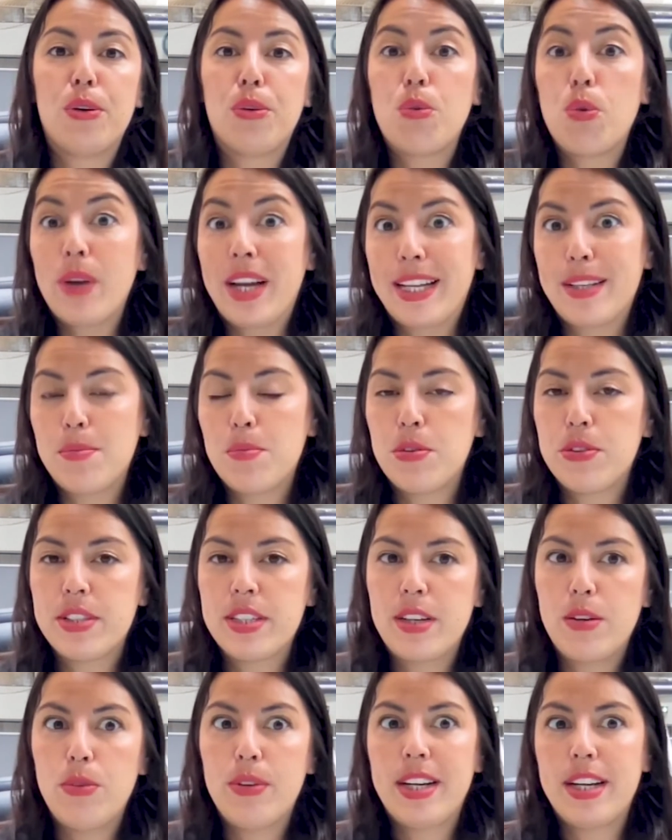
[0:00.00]
concrètement,
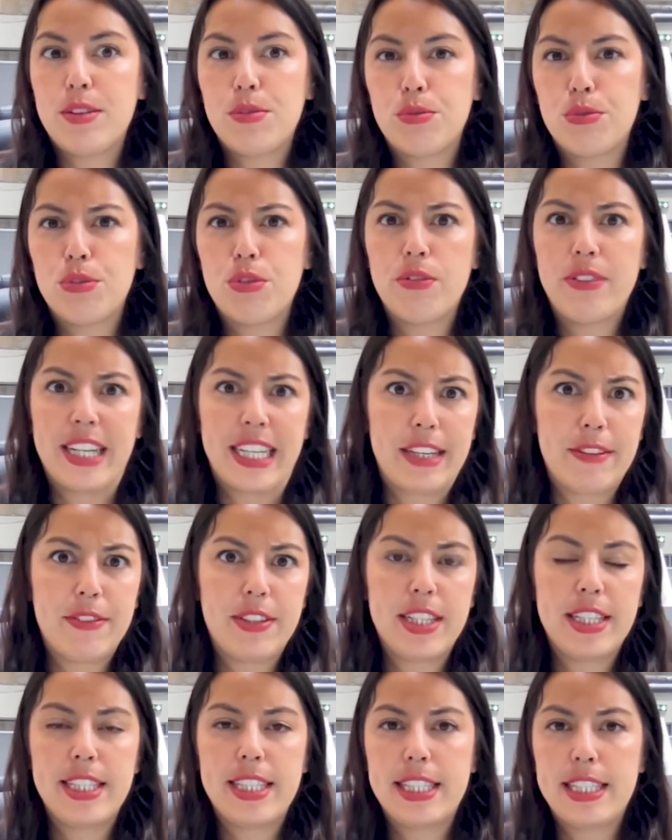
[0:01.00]
c'est l'occasion de
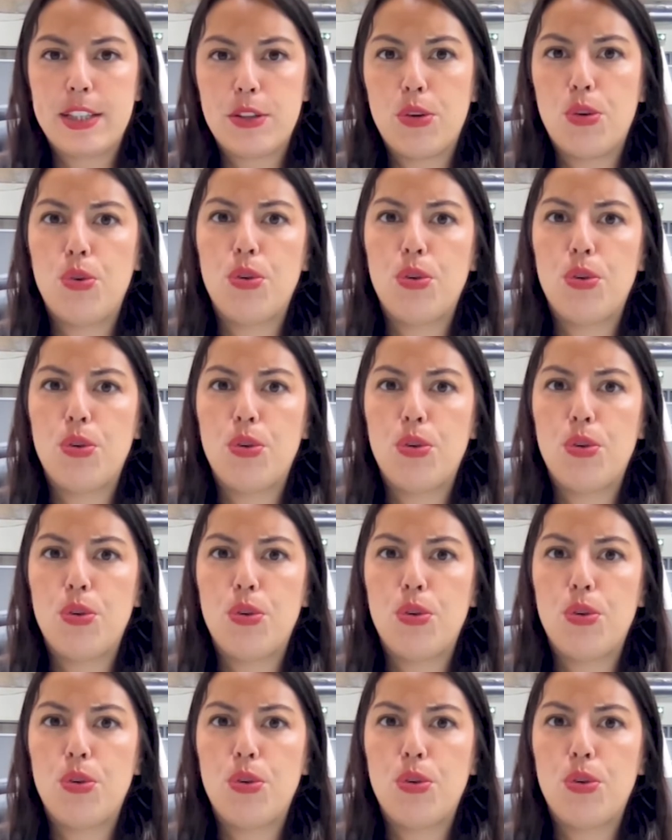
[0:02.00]
vérifier si euh,